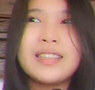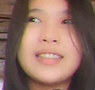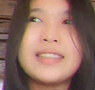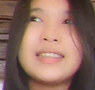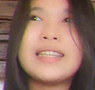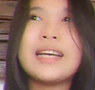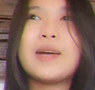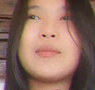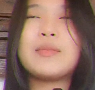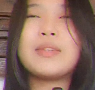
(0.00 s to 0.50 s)

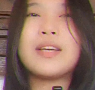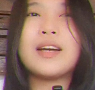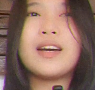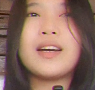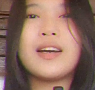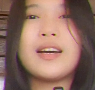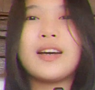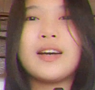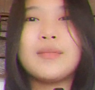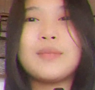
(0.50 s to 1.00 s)
hindi na kami
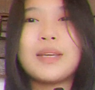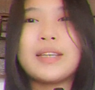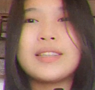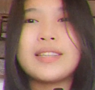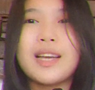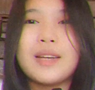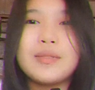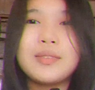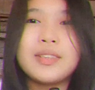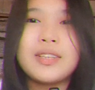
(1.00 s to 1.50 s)
nakaka-make
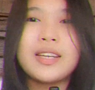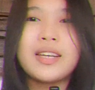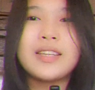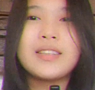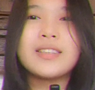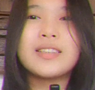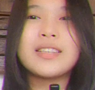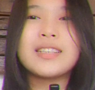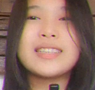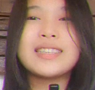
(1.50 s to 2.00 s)
time
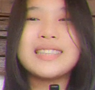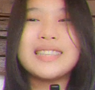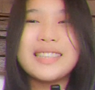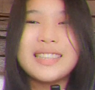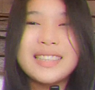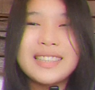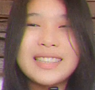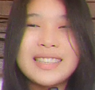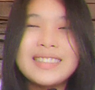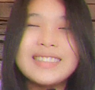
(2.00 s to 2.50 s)
together
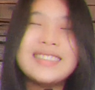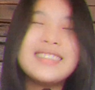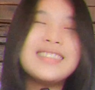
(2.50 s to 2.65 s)
kasi